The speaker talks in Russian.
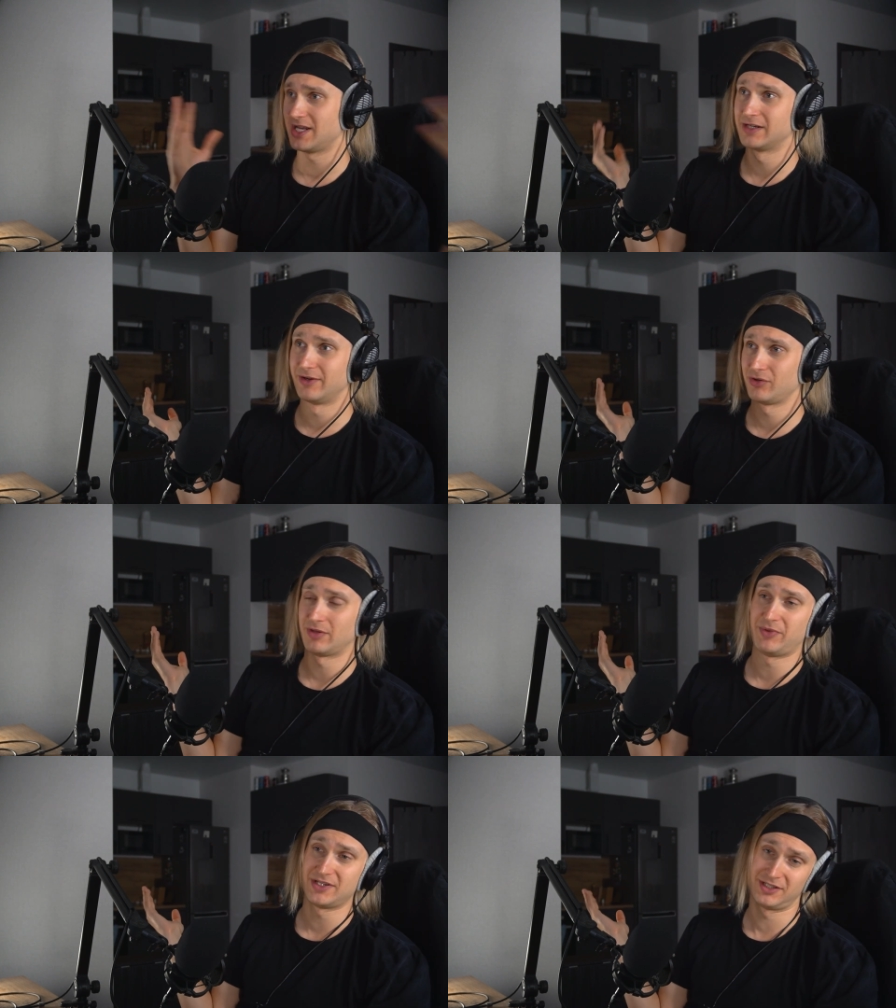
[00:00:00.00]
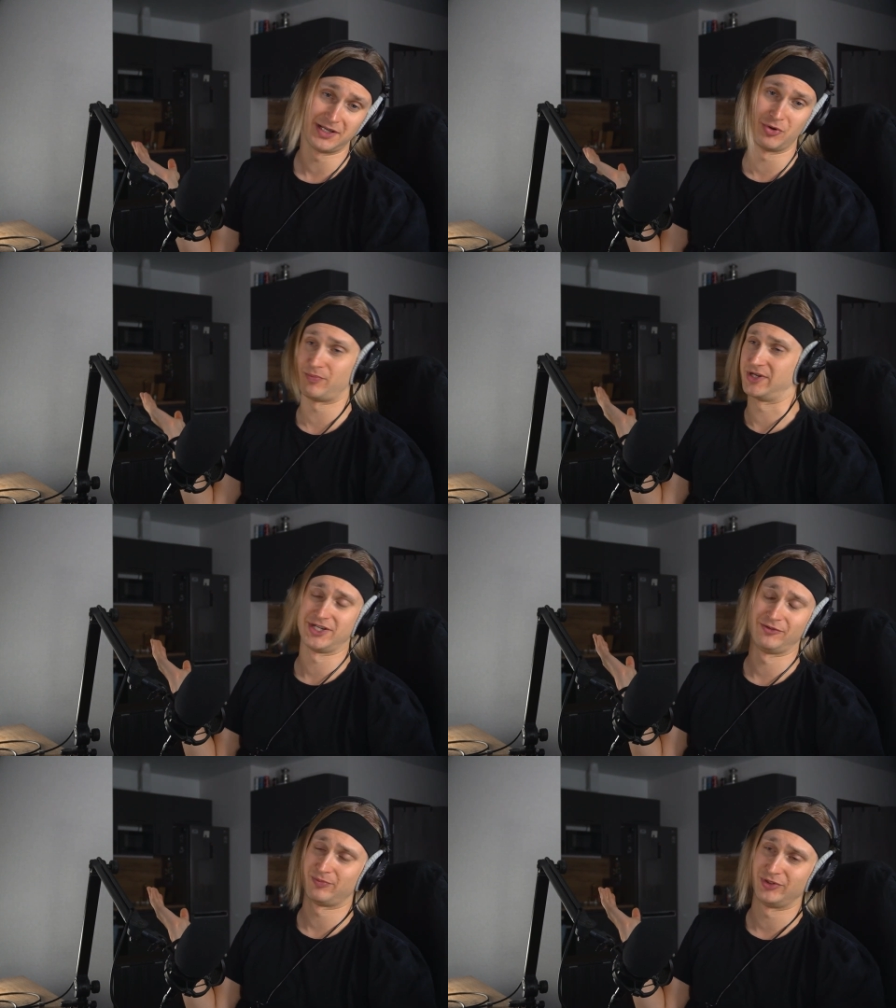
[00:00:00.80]
Я говорю этой песне «Добро
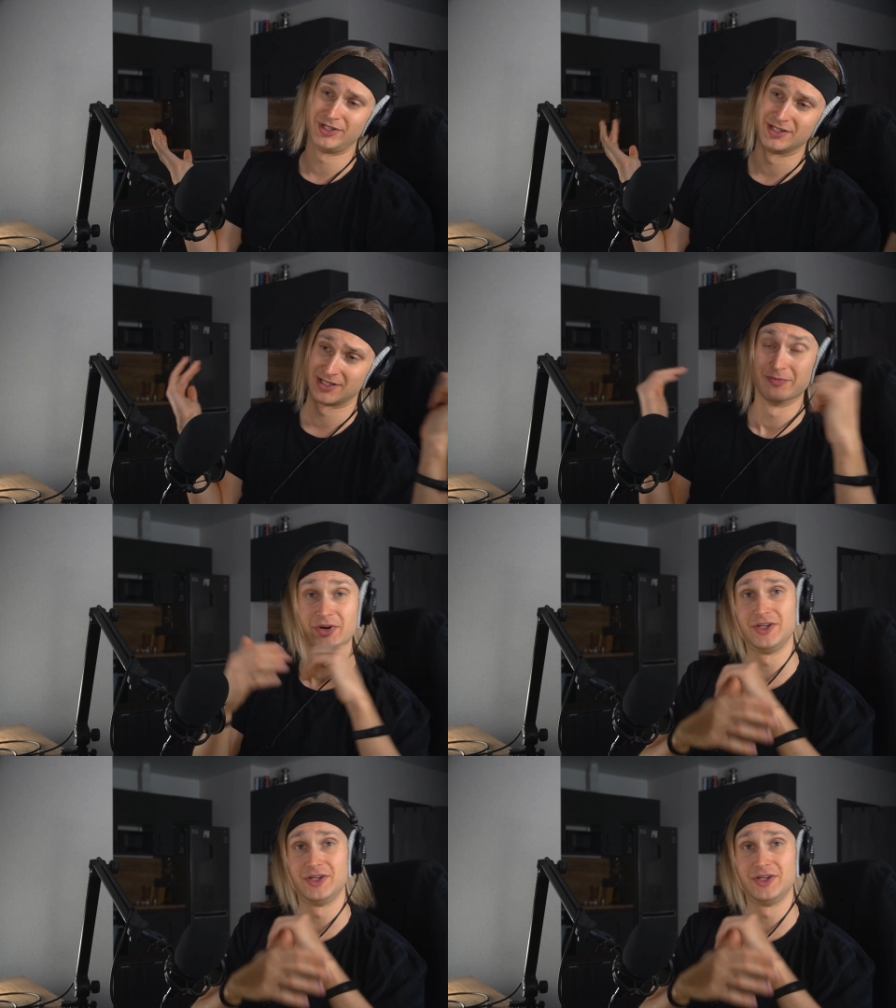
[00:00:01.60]
пожаловать в плейлист МП,